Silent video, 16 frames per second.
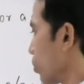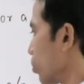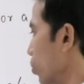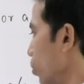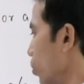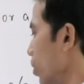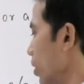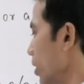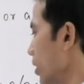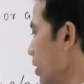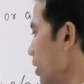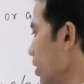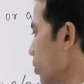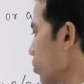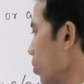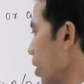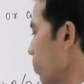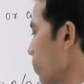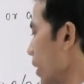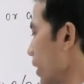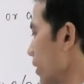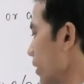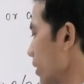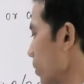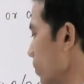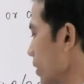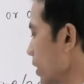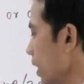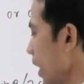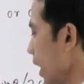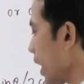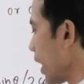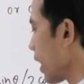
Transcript: तो इसी चीज को आप ऐसे समझिए